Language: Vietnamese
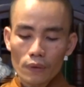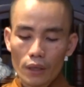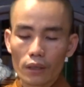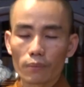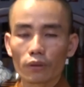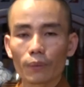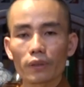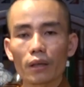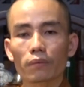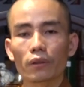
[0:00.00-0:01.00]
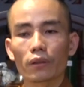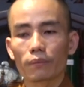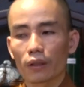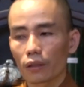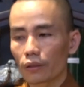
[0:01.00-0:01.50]
Khi được một tấm chồng
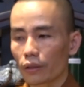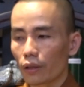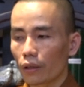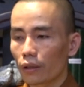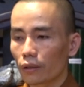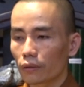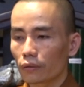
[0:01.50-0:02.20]
rồi mà có người đó,